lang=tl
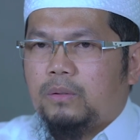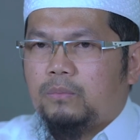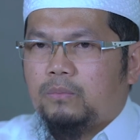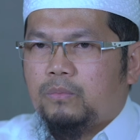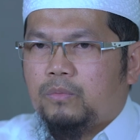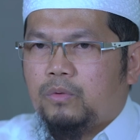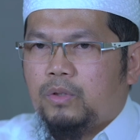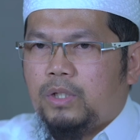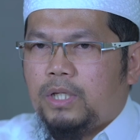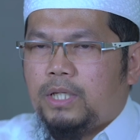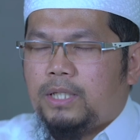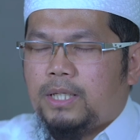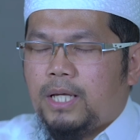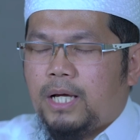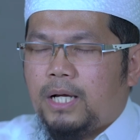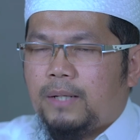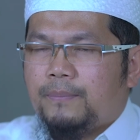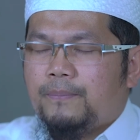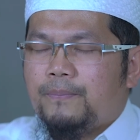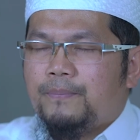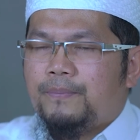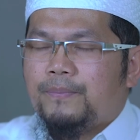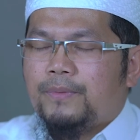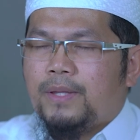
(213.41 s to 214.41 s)
muli
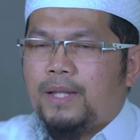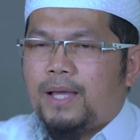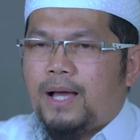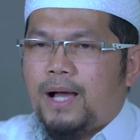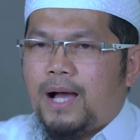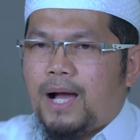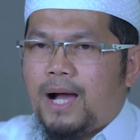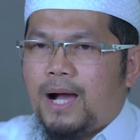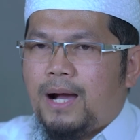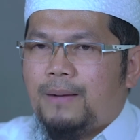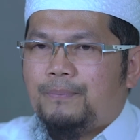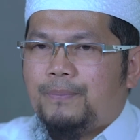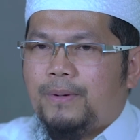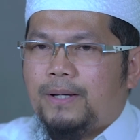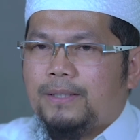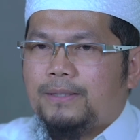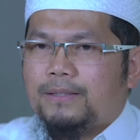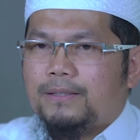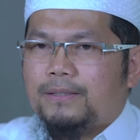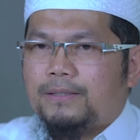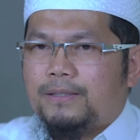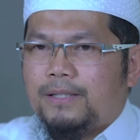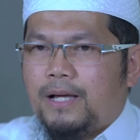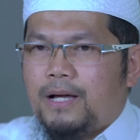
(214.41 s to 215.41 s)
ng
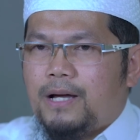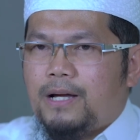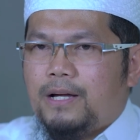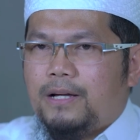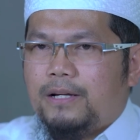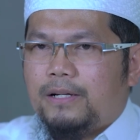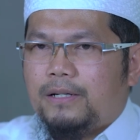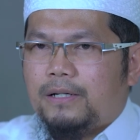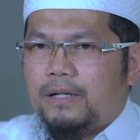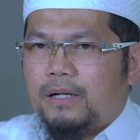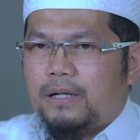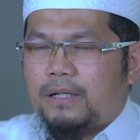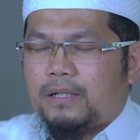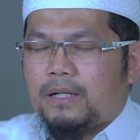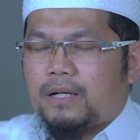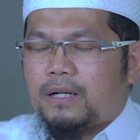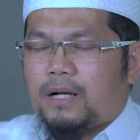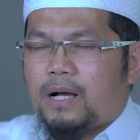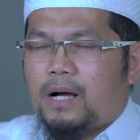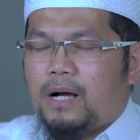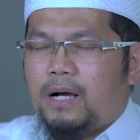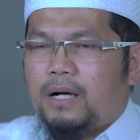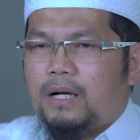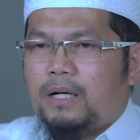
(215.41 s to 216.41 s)
apat na
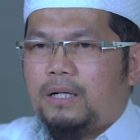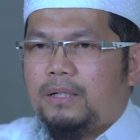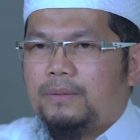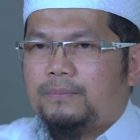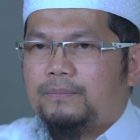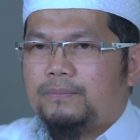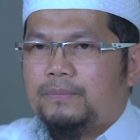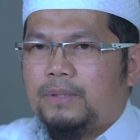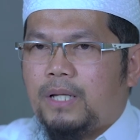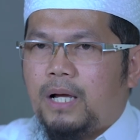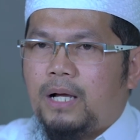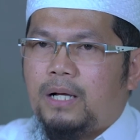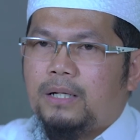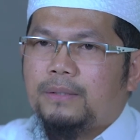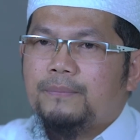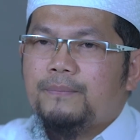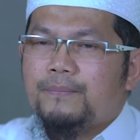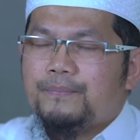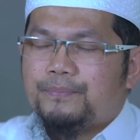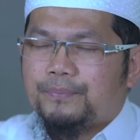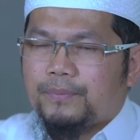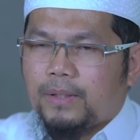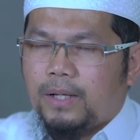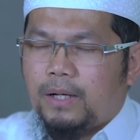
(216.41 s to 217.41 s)
rakaah ng
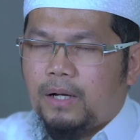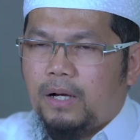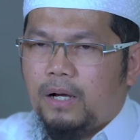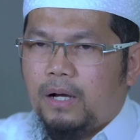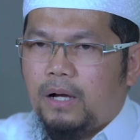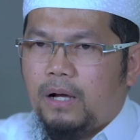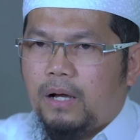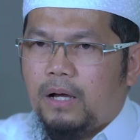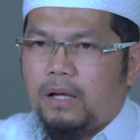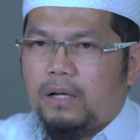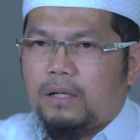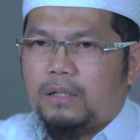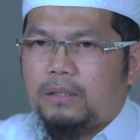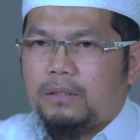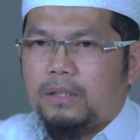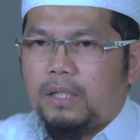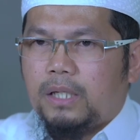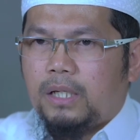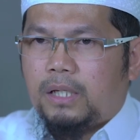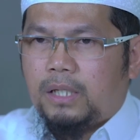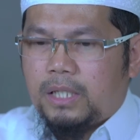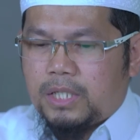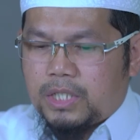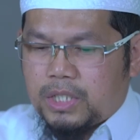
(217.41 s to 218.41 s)
uh,
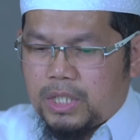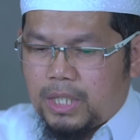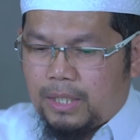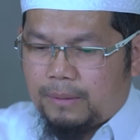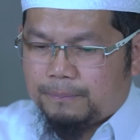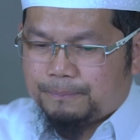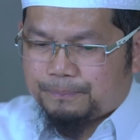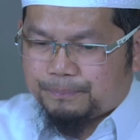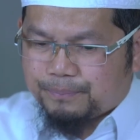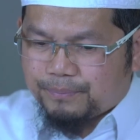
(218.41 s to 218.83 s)
ah, Isha.